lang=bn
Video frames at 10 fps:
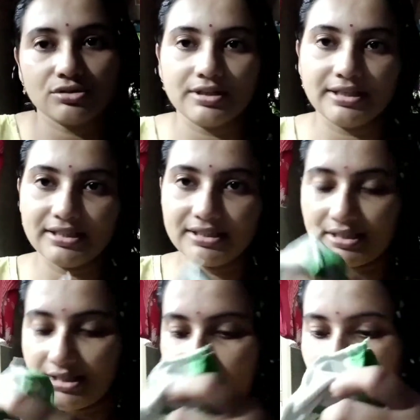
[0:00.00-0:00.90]
করে নিই
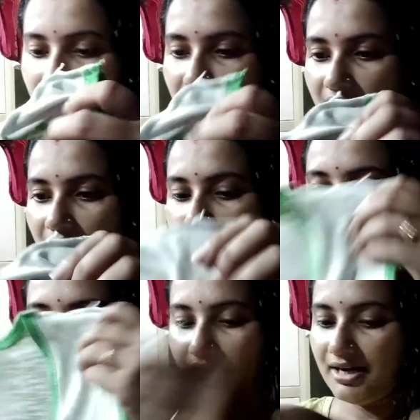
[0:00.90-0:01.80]

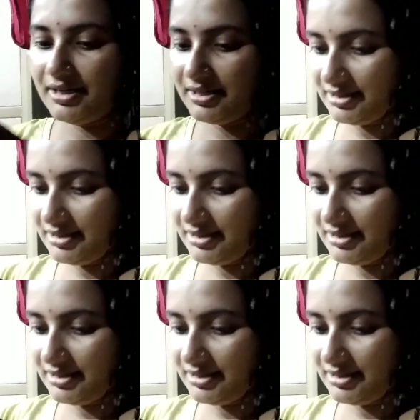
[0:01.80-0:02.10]
আর